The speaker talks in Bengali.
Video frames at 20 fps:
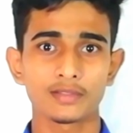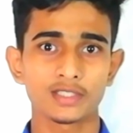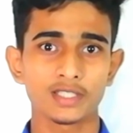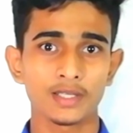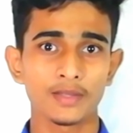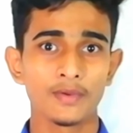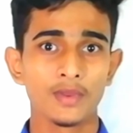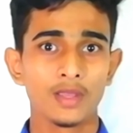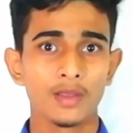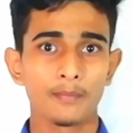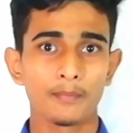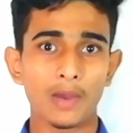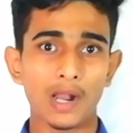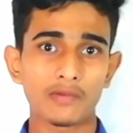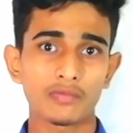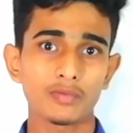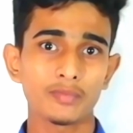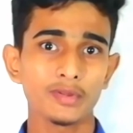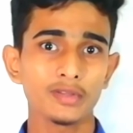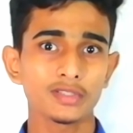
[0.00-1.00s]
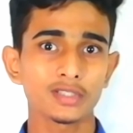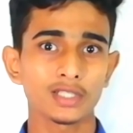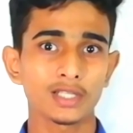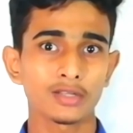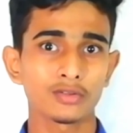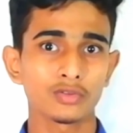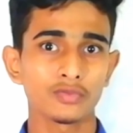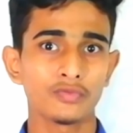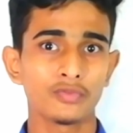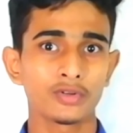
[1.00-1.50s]
যে পারফরমেন্স সেটা
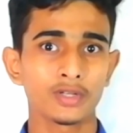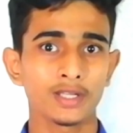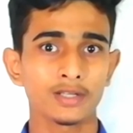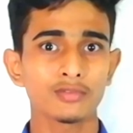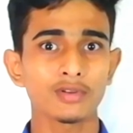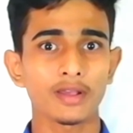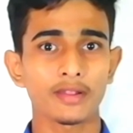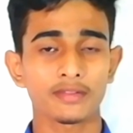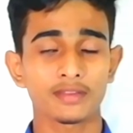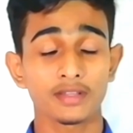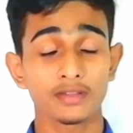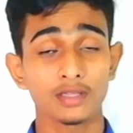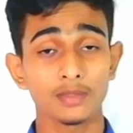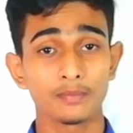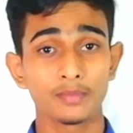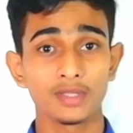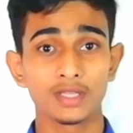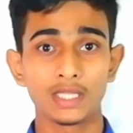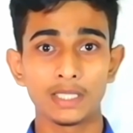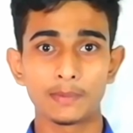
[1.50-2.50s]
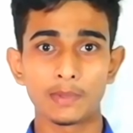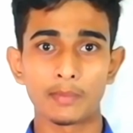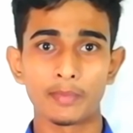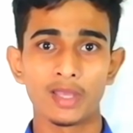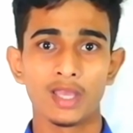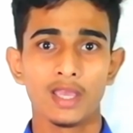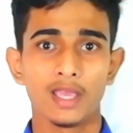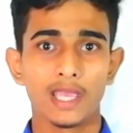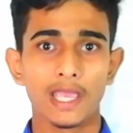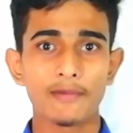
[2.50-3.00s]
কিন্তু ফোনের একটু আস্তে আস্তে বৃদ্ধি
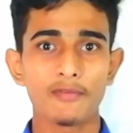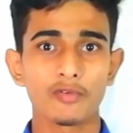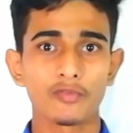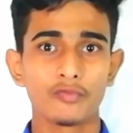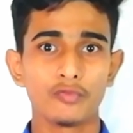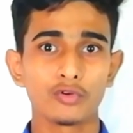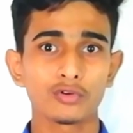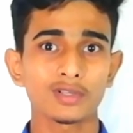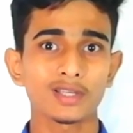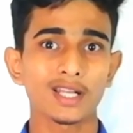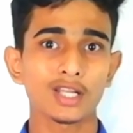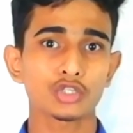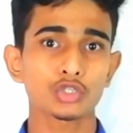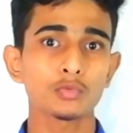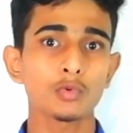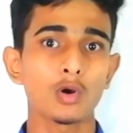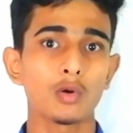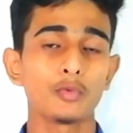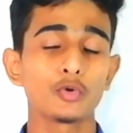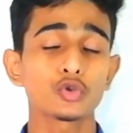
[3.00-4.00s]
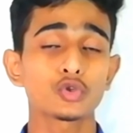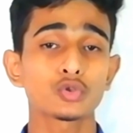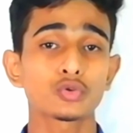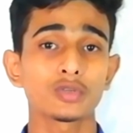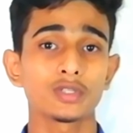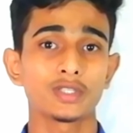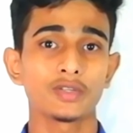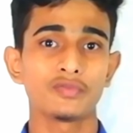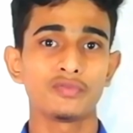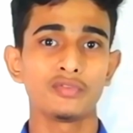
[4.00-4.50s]
পাবে এবং ফোন কেনার সময়
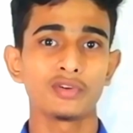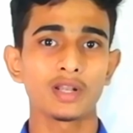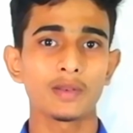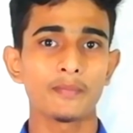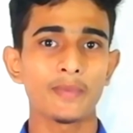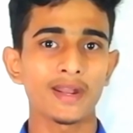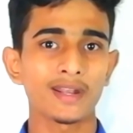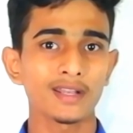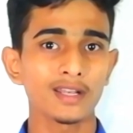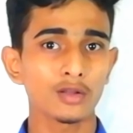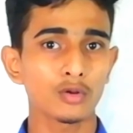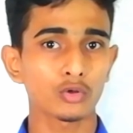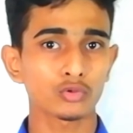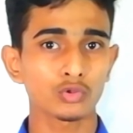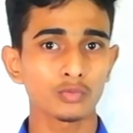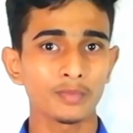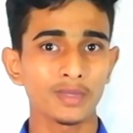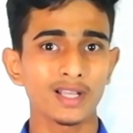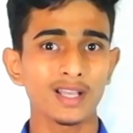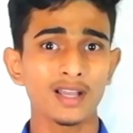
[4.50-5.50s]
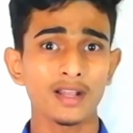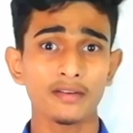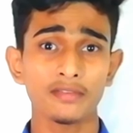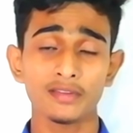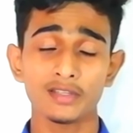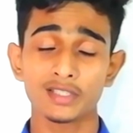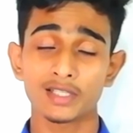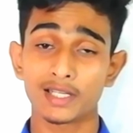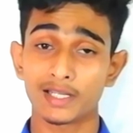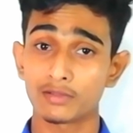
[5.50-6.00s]
অবশ্যই যে ফোনের ব্যাটারি কত মেগা
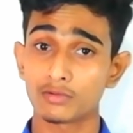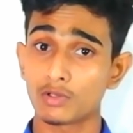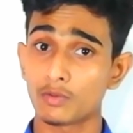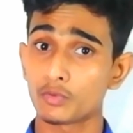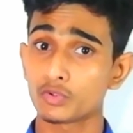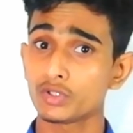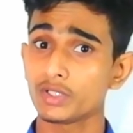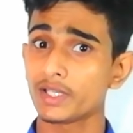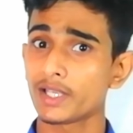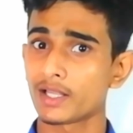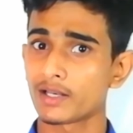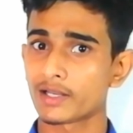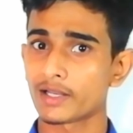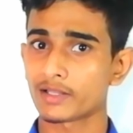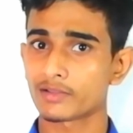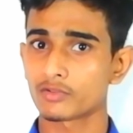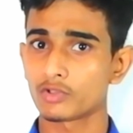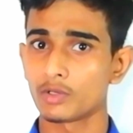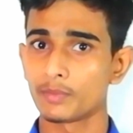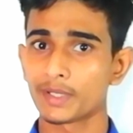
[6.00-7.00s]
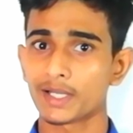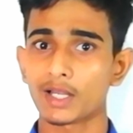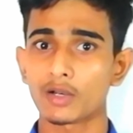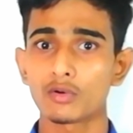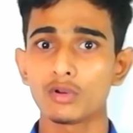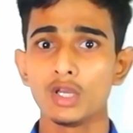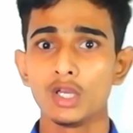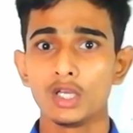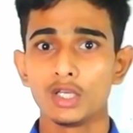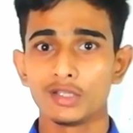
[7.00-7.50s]
হার্সের সেটা কিন্তু অবশ্যই খেয়াল রাখতে হবে
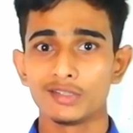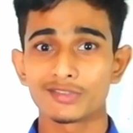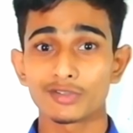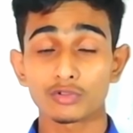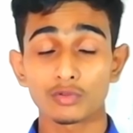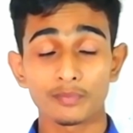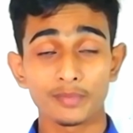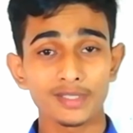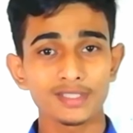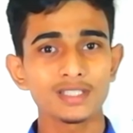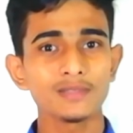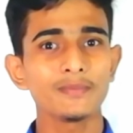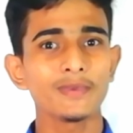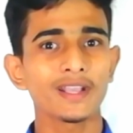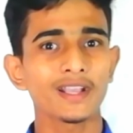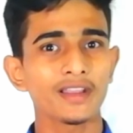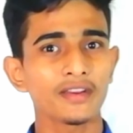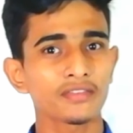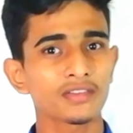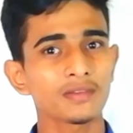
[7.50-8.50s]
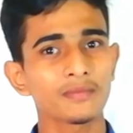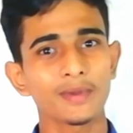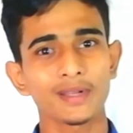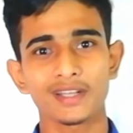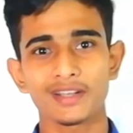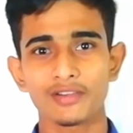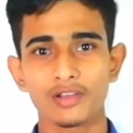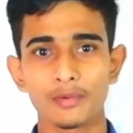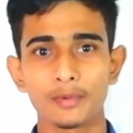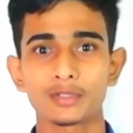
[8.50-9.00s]
কারণ যত বেশি মেগা হার্সের
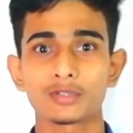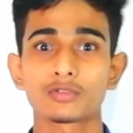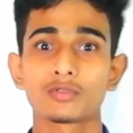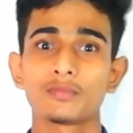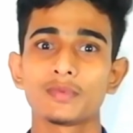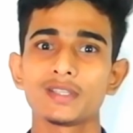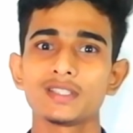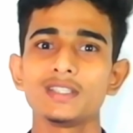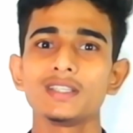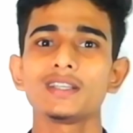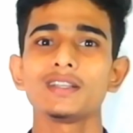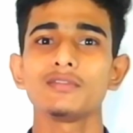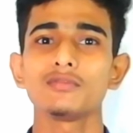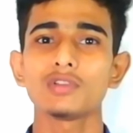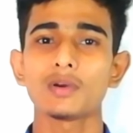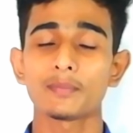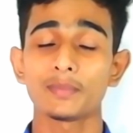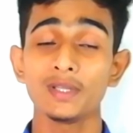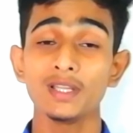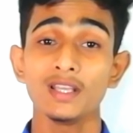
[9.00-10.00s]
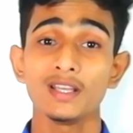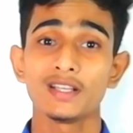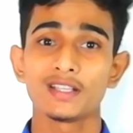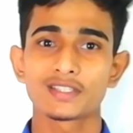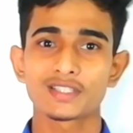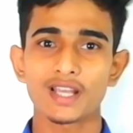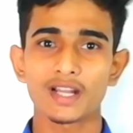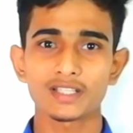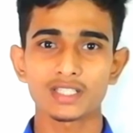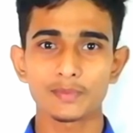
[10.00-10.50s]
ব্যাটারি হবে তত বেশি কিন্তু আপনি
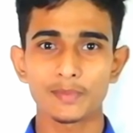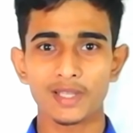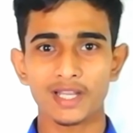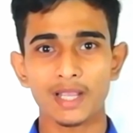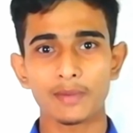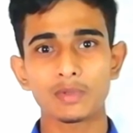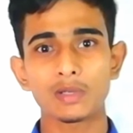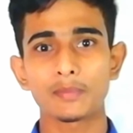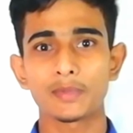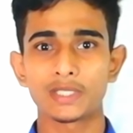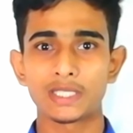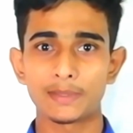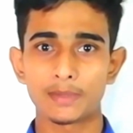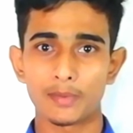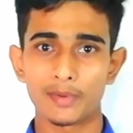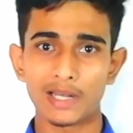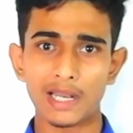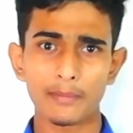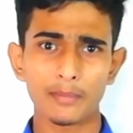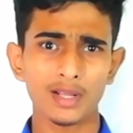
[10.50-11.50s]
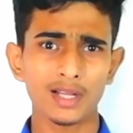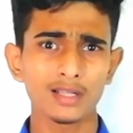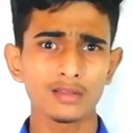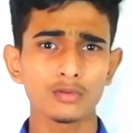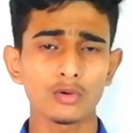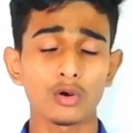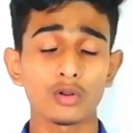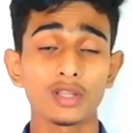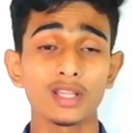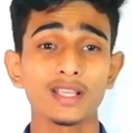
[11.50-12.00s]
চার্জ ব্যাকআপটা বেশি পাবেন আমরা
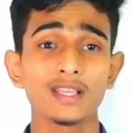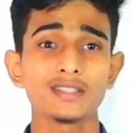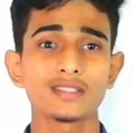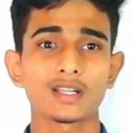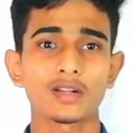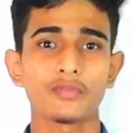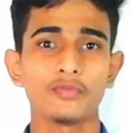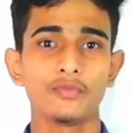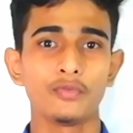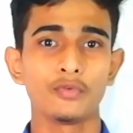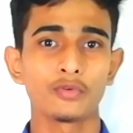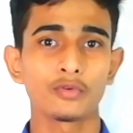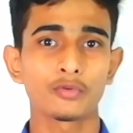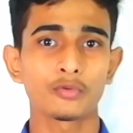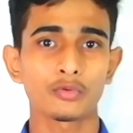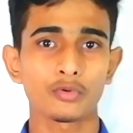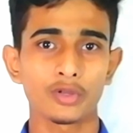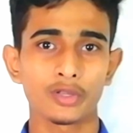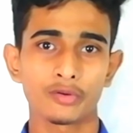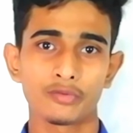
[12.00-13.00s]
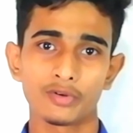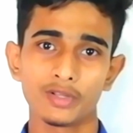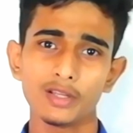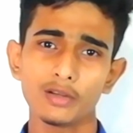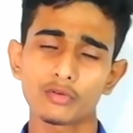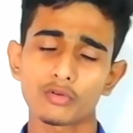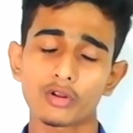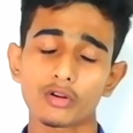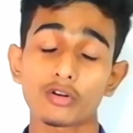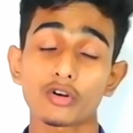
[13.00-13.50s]
কিন্তু অনেকেই যারা ফোন ক্রয় করি
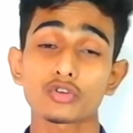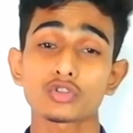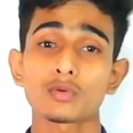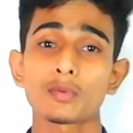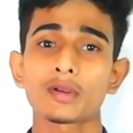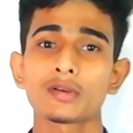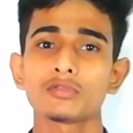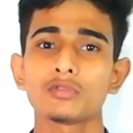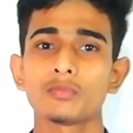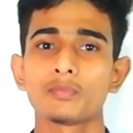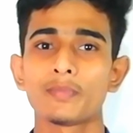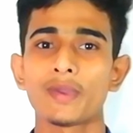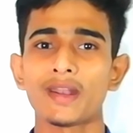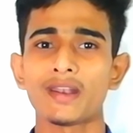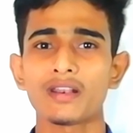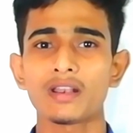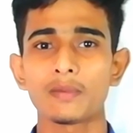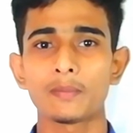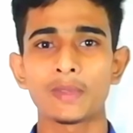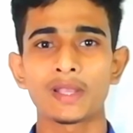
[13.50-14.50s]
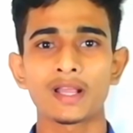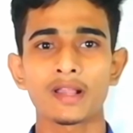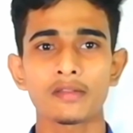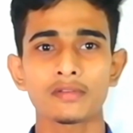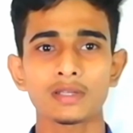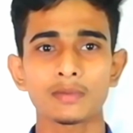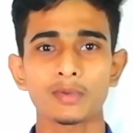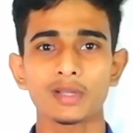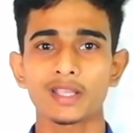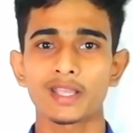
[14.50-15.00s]
ক্রয় করার সময় কিন্তু ব্যাটারির মেগা
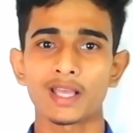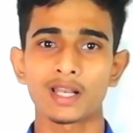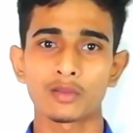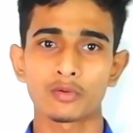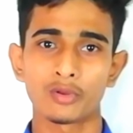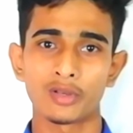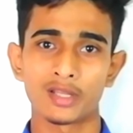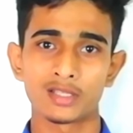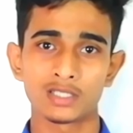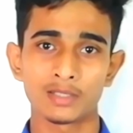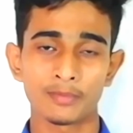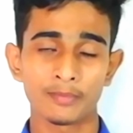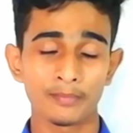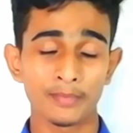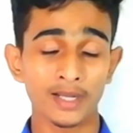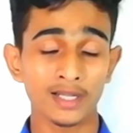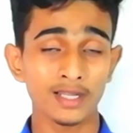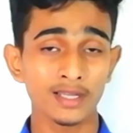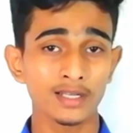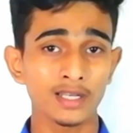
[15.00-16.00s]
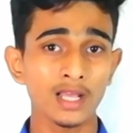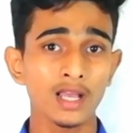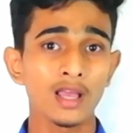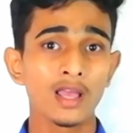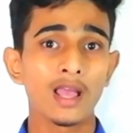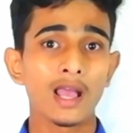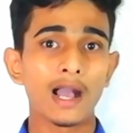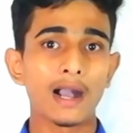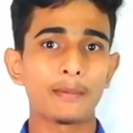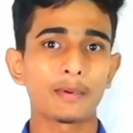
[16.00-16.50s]
হার্সটা আমরা খেয়াল করি না যে ব্যাটারিটা
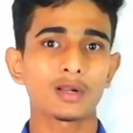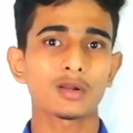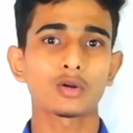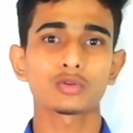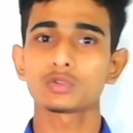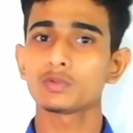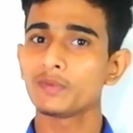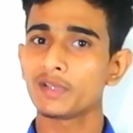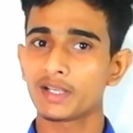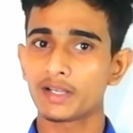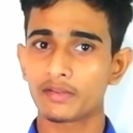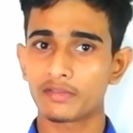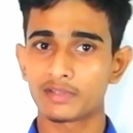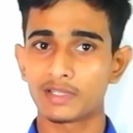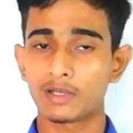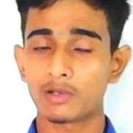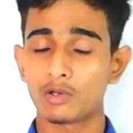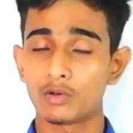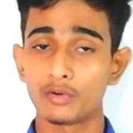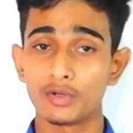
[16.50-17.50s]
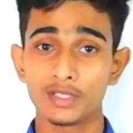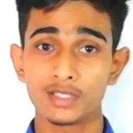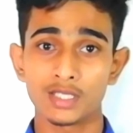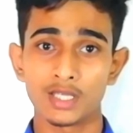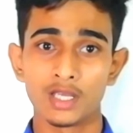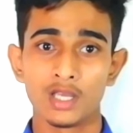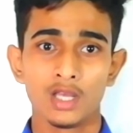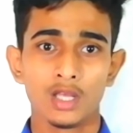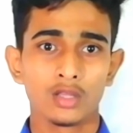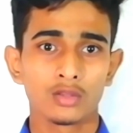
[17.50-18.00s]
আমার কত মেগা হার্স দেওয়া
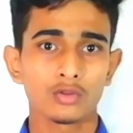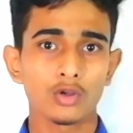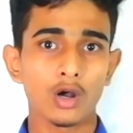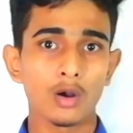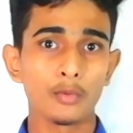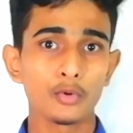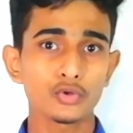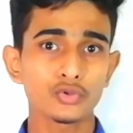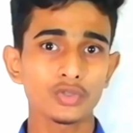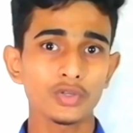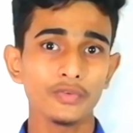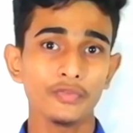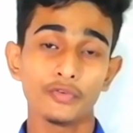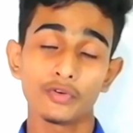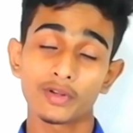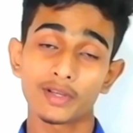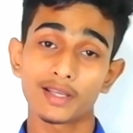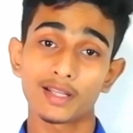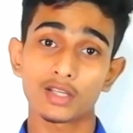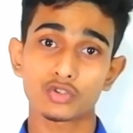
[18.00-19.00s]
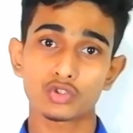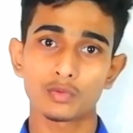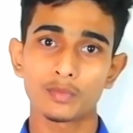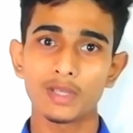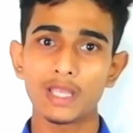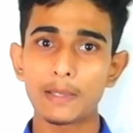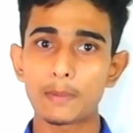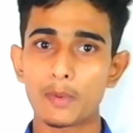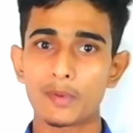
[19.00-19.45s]
হয়েছে তো অবশ্যই ফোন কেনার সময় এই